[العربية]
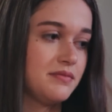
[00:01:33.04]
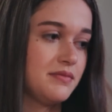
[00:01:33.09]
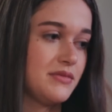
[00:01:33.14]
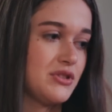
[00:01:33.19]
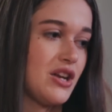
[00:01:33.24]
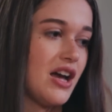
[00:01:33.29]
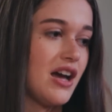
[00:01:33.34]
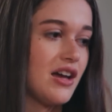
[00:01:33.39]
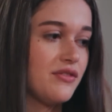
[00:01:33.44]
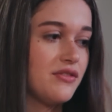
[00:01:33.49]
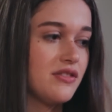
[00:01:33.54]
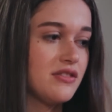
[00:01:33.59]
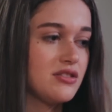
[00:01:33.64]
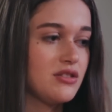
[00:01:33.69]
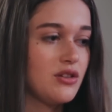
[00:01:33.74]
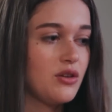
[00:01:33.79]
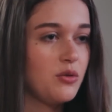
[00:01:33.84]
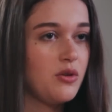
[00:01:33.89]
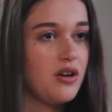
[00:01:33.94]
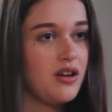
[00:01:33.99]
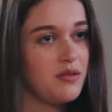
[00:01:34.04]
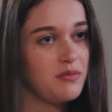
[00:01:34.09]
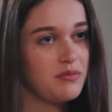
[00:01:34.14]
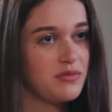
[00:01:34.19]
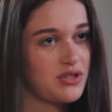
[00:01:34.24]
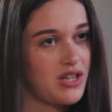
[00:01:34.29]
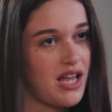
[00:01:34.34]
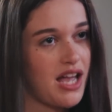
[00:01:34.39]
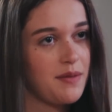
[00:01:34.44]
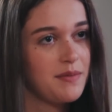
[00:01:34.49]
مش عارفة أصل هو
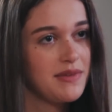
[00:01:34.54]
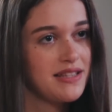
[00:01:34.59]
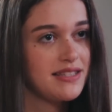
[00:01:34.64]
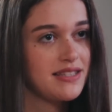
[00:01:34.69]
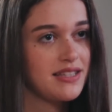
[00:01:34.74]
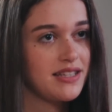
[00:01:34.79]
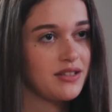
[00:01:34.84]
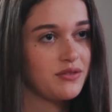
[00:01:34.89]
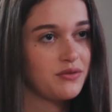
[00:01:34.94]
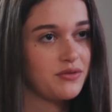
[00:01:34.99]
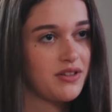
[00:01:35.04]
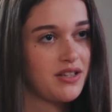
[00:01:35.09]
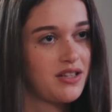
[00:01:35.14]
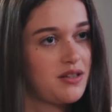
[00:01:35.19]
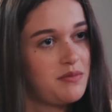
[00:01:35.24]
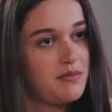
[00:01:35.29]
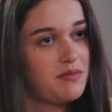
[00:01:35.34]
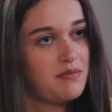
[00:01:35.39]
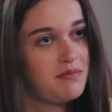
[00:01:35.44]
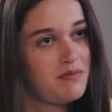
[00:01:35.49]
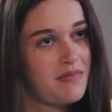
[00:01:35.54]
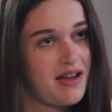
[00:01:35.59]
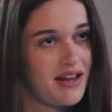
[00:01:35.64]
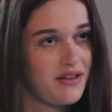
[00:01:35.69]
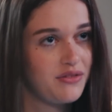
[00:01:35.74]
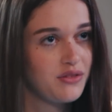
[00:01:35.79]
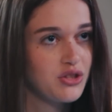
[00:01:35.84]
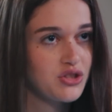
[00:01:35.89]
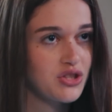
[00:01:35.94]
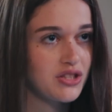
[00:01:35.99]
مش عامل سين فأنا ما
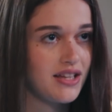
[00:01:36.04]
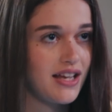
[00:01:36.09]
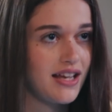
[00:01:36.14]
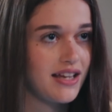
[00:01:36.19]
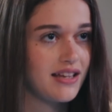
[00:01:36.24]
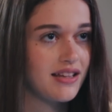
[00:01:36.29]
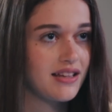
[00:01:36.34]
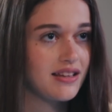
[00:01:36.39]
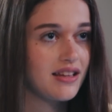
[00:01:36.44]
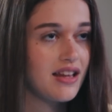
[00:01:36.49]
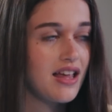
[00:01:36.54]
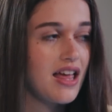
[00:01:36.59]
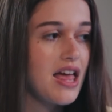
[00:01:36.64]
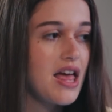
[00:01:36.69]
عرفتش أتأكد